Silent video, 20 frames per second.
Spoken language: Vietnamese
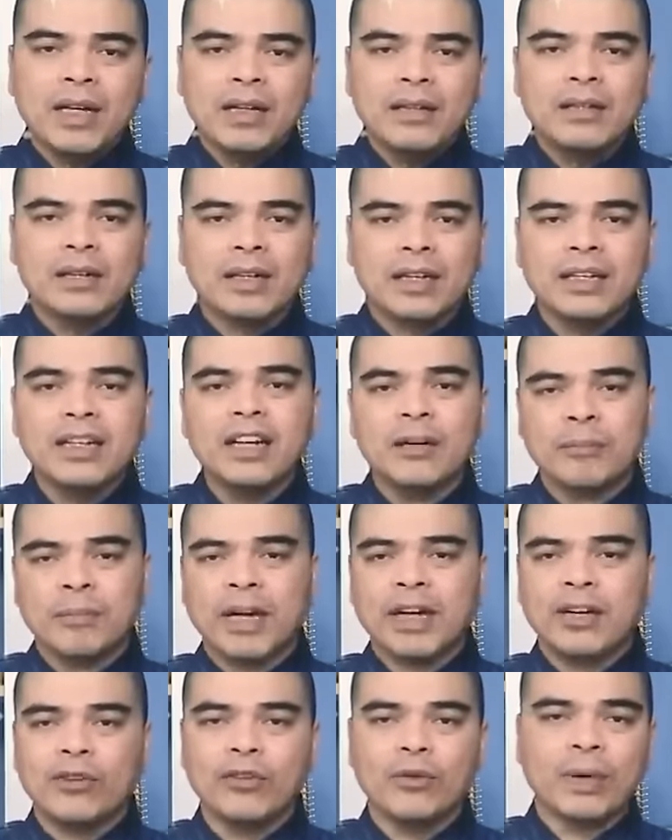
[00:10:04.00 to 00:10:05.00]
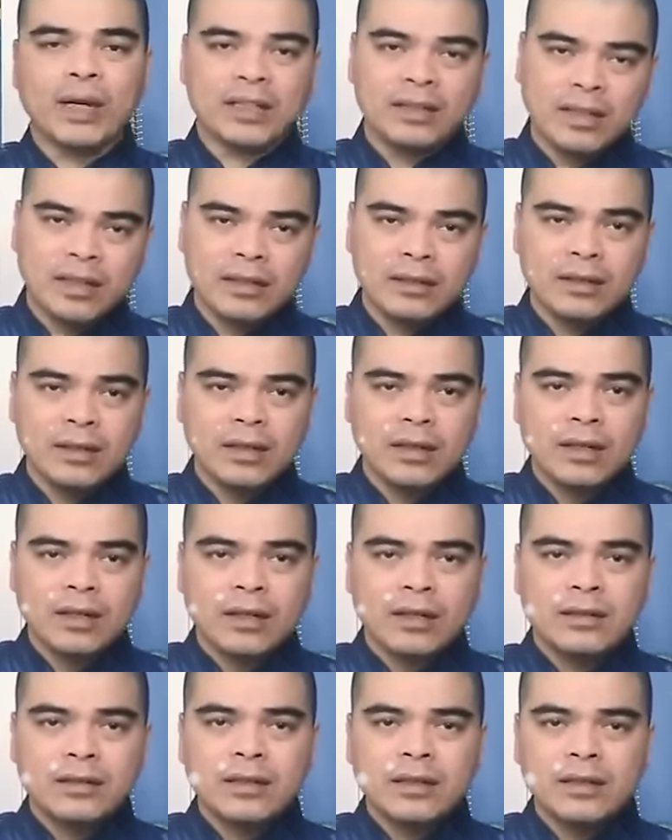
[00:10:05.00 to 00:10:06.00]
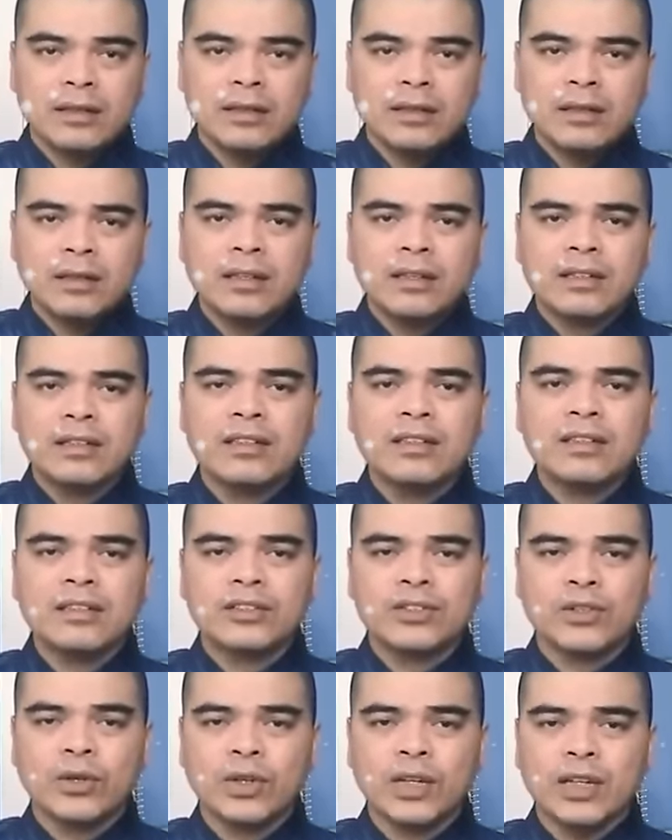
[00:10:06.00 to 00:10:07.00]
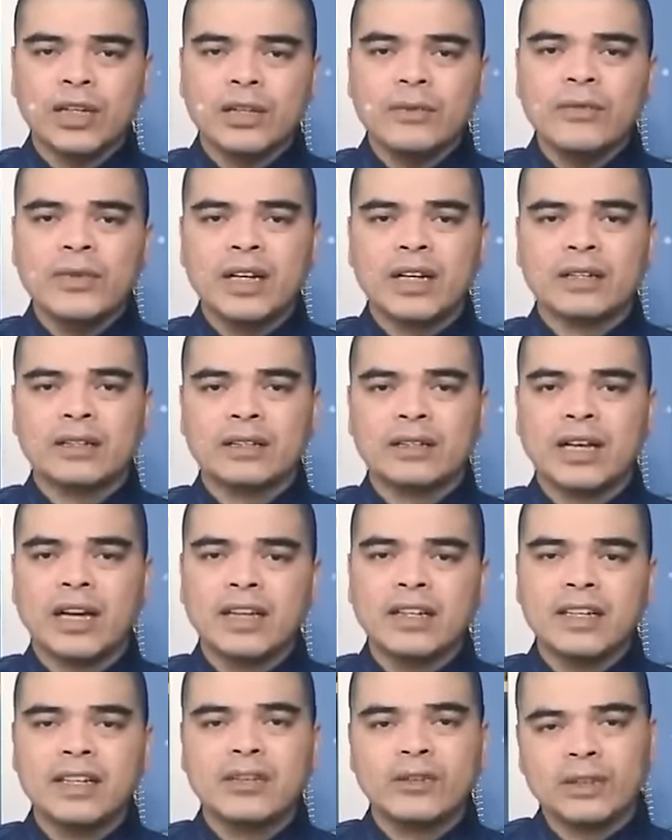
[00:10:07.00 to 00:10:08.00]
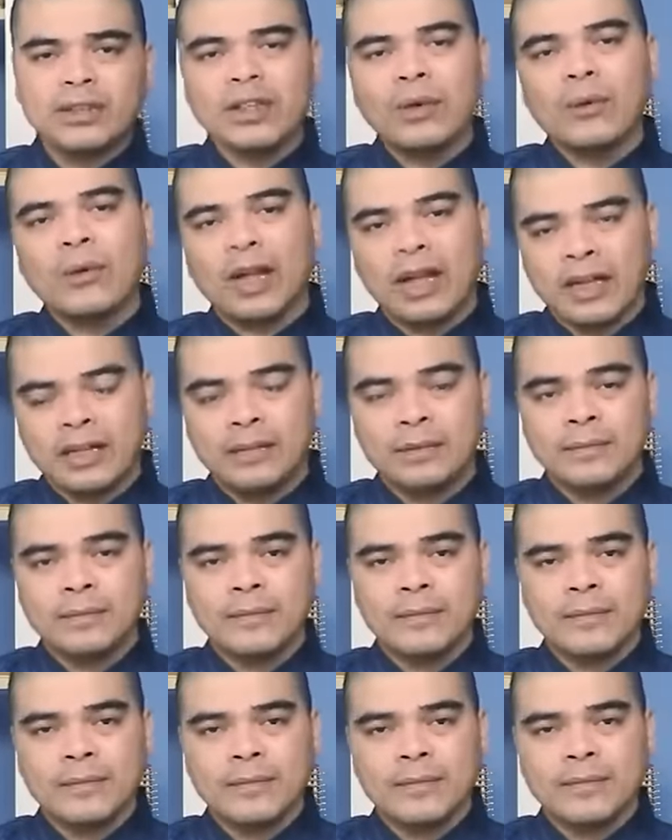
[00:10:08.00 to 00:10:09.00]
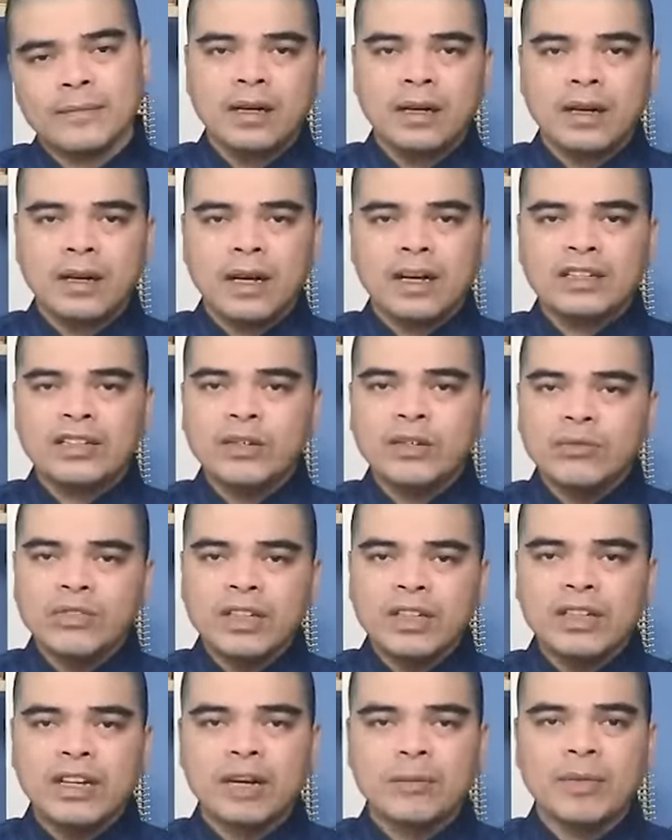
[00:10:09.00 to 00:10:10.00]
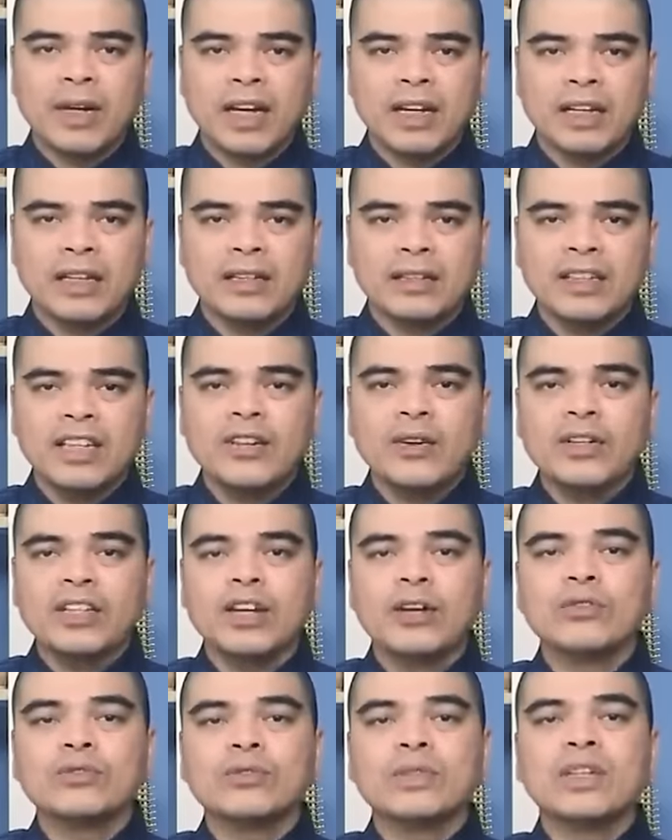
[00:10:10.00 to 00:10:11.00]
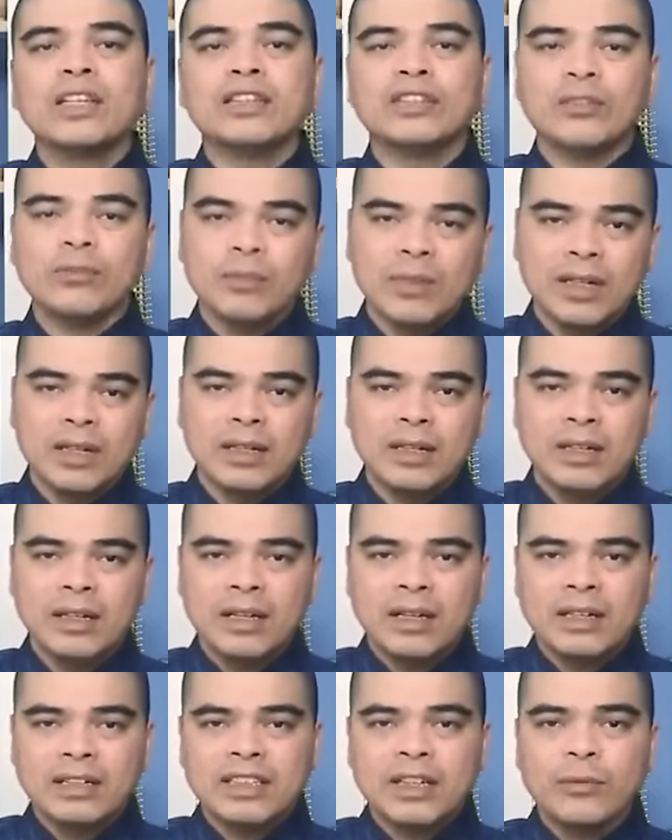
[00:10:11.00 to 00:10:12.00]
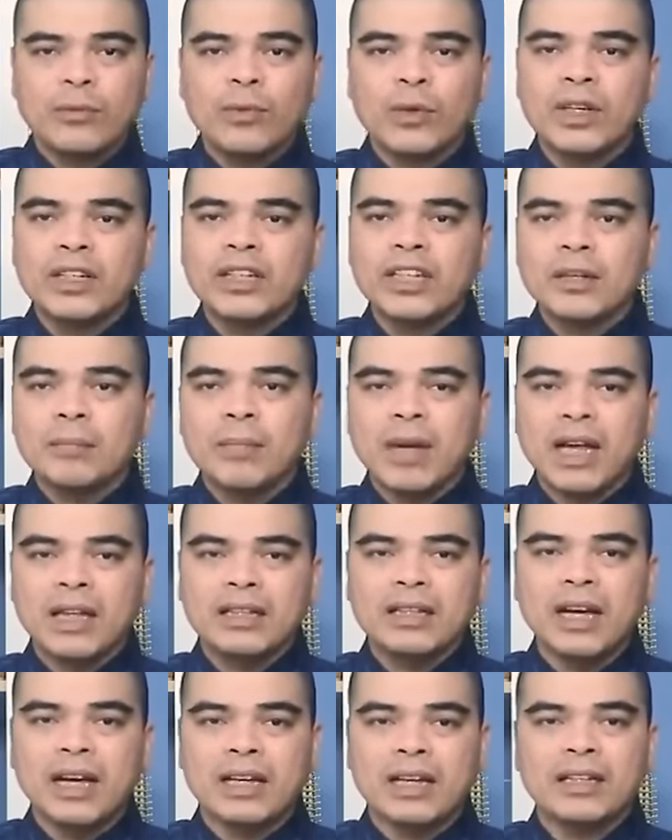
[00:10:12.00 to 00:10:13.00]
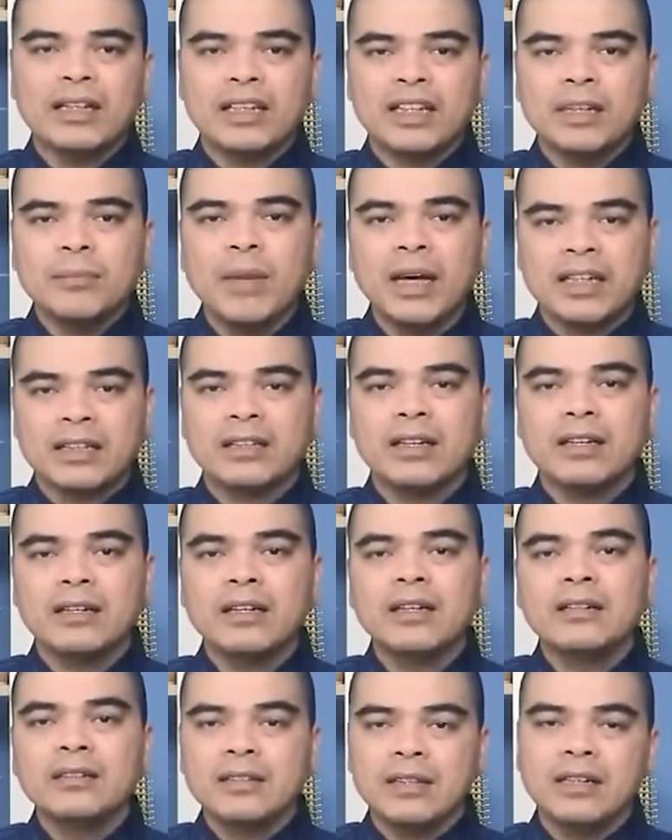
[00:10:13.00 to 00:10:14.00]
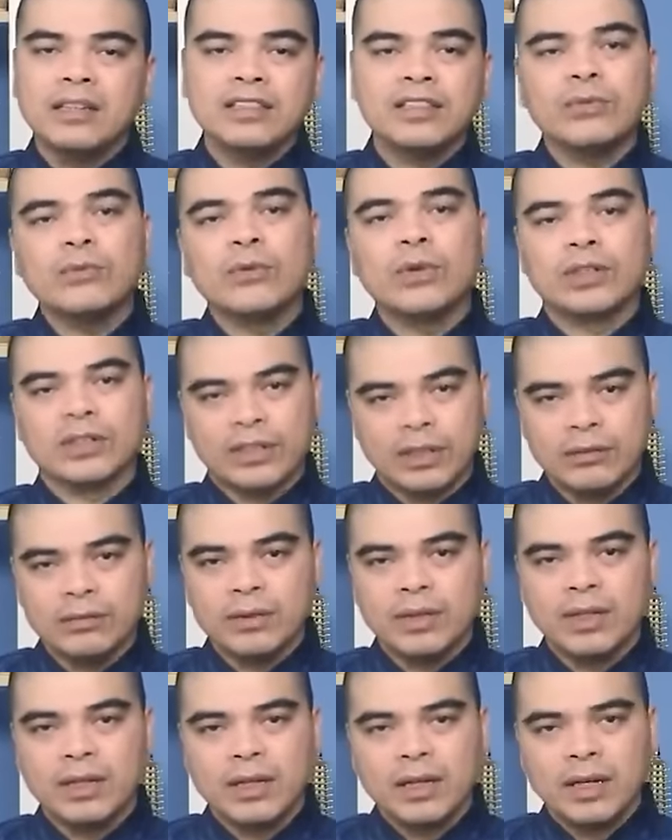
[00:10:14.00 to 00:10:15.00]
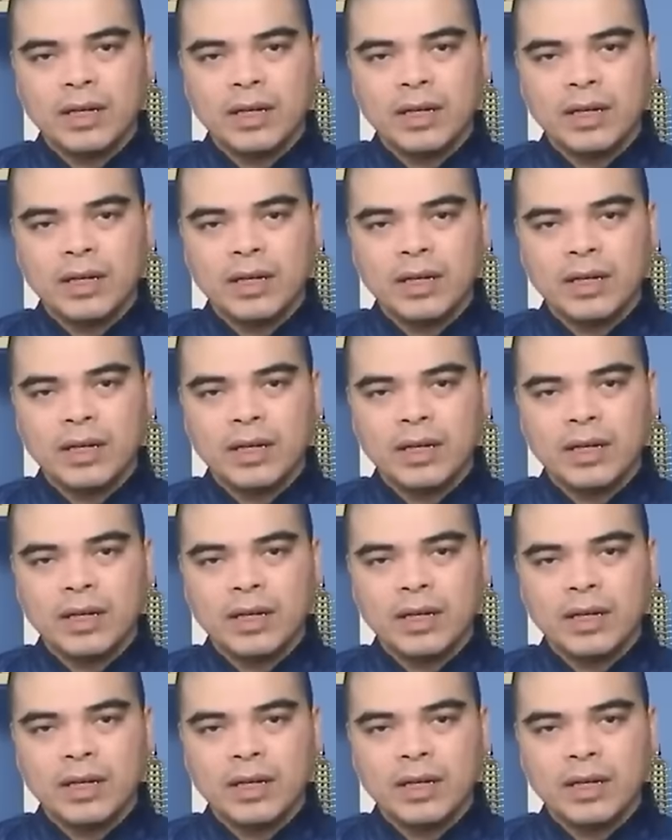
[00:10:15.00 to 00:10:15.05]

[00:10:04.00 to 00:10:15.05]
biết được cái điểm mạnh của bản thân nhưng đừng từ chối cái việc thể hiện nó ra ngoài à, trong trường hợp này thì con gấu xuất hiện trong mơ nhằm khuyến khích bạn thể hiện cái bản thân hơn nữa trong cuộc sống